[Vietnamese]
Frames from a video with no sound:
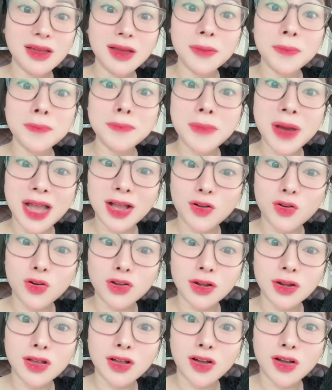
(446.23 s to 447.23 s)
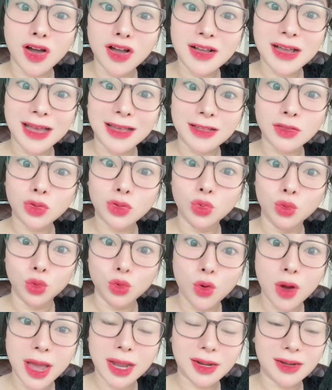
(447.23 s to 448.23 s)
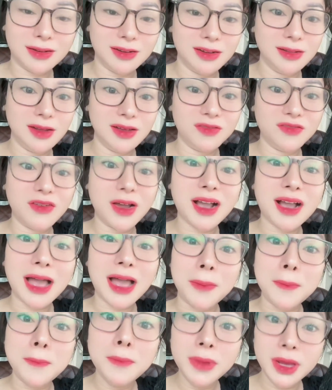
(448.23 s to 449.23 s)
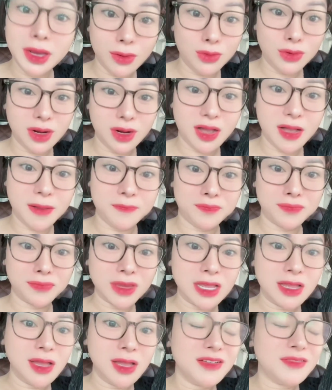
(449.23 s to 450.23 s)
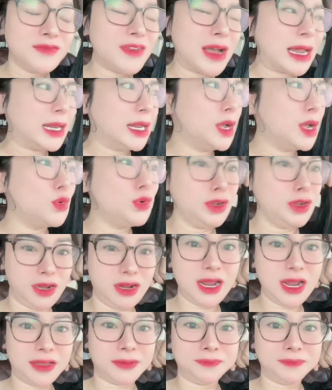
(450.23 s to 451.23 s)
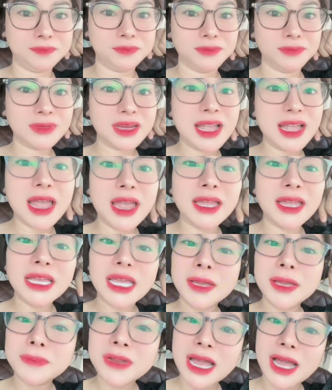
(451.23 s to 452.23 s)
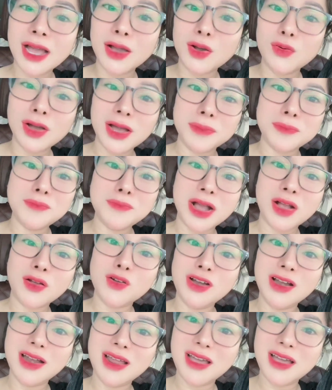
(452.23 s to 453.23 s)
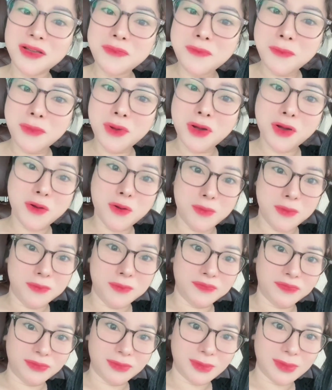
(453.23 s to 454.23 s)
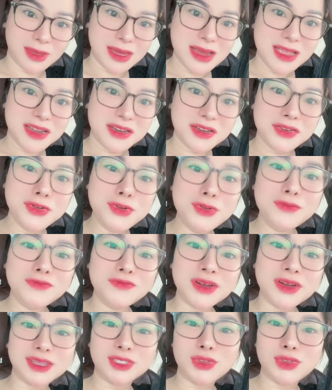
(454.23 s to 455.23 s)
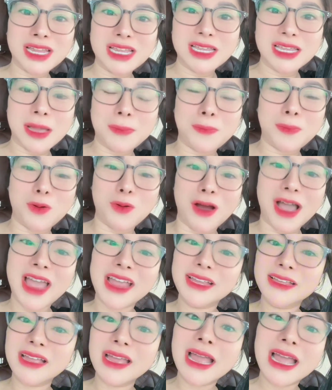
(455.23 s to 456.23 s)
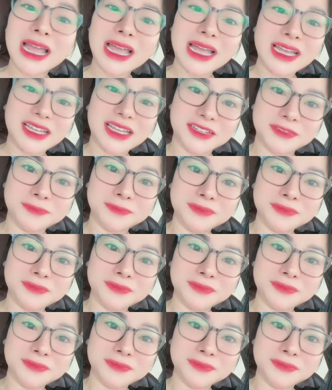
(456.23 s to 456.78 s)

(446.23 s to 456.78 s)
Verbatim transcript: mà còn có cả thủ đoạn và cả mưu nữa và điều nữa này các anh em nào á mà cứ lỡ mồm đục vào doanh nghiệp của anh hai.